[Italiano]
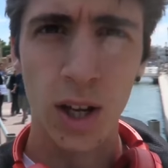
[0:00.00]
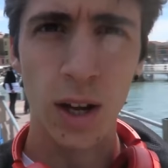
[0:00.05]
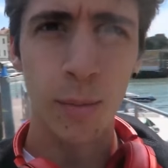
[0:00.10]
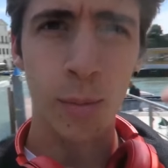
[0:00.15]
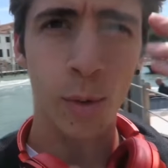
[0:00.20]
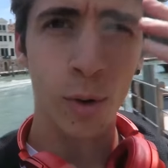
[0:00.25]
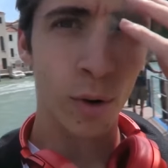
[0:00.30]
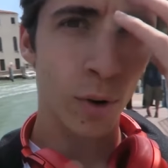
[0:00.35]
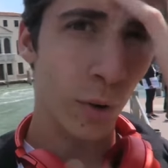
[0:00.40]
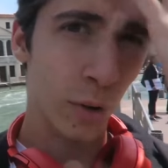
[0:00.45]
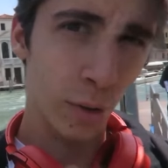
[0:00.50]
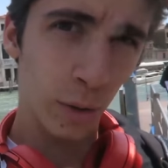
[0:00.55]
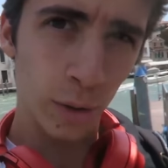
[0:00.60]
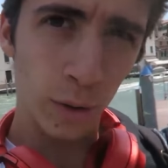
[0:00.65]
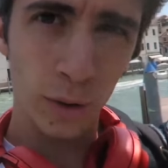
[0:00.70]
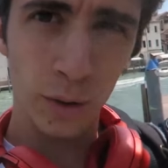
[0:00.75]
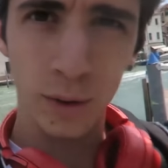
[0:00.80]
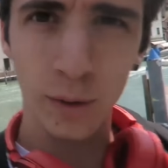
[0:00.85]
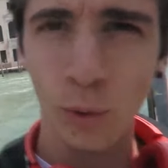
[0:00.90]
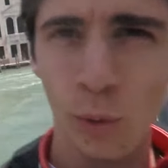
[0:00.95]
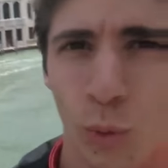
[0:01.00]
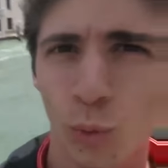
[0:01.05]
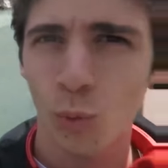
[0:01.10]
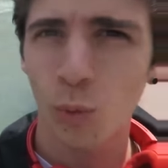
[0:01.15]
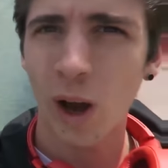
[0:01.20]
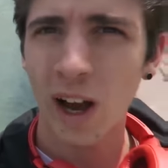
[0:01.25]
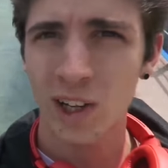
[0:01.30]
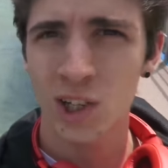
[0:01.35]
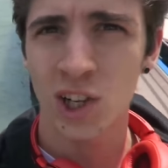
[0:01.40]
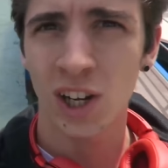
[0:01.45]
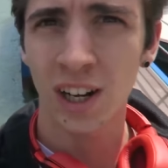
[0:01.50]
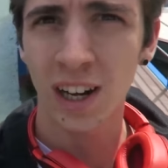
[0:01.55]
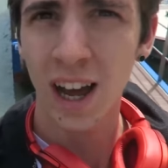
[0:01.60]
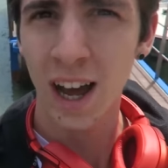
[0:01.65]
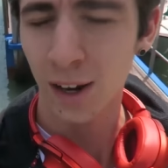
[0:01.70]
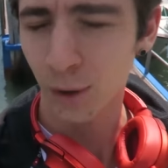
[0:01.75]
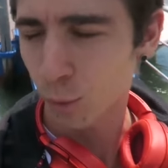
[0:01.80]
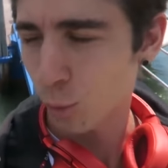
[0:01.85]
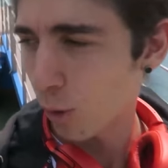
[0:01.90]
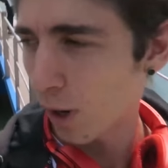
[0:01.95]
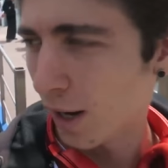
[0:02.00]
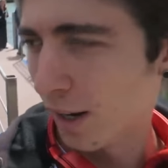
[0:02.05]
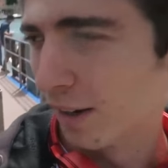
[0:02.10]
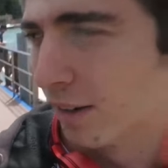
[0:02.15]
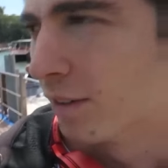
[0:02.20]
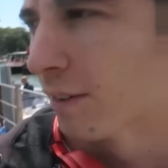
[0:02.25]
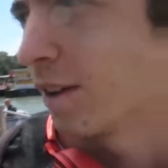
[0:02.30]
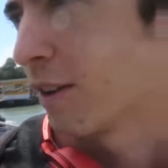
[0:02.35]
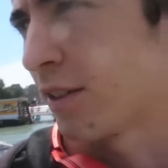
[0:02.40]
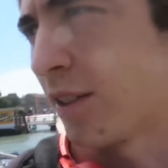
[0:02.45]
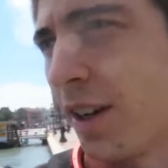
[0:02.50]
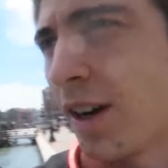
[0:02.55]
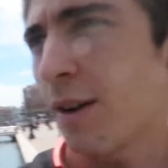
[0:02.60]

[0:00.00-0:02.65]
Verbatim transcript: siamo qua c'è l'acqua, no